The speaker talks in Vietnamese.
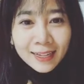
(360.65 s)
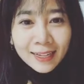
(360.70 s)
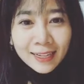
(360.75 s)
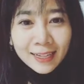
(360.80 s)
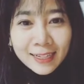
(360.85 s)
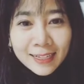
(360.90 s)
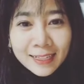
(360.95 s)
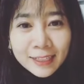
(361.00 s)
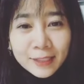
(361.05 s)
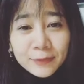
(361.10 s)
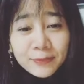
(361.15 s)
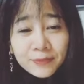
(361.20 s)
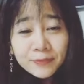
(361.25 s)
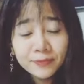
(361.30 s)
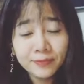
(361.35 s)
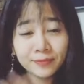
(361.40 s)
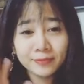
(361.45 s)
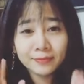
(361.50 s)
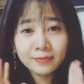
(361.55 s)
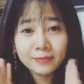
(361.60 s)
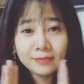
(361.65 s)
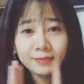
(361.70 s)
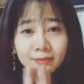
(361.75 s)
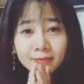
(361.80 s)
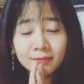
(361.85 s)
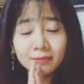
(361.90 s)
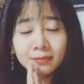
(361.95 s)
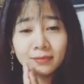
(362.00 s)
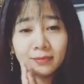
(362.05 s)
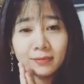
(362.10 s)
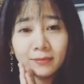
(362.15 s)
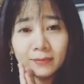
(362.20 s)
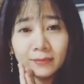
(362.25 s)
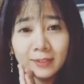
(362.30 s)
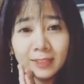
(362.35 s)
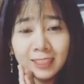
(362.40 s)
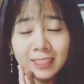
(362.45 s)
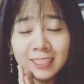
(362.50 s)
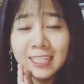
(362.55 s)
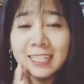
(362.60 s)
um,
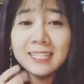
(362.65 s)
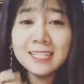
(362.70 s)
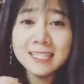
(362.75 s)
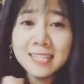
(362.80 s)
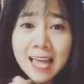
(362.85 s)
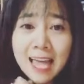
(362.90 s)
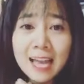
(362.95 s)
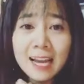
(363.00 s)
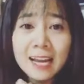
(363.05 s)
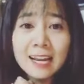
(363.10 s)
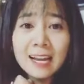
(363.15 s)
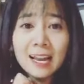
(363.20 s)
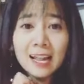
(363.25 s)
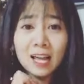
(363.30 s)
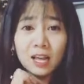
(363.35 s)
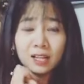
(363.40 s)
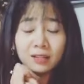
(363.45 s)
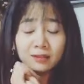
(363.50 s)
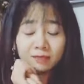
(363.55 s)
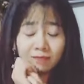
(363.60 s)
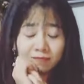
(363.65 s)
chính xác là